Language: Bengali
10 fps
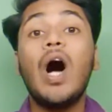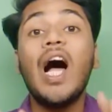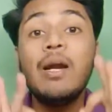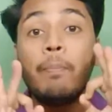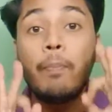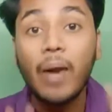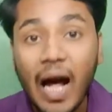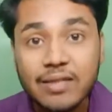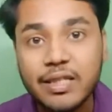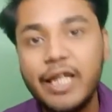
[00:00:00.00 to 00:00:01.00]
ওয়ান
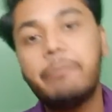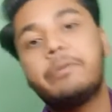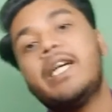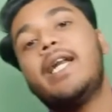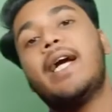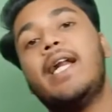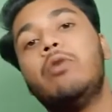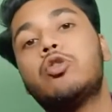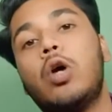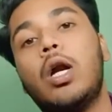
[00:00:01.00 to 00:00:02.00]
প্লাস চিপ সেট এখানে
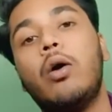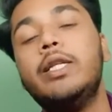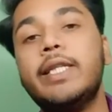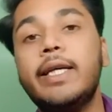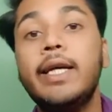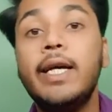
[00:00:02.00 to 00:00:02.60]
ইউজ করা হয়েছে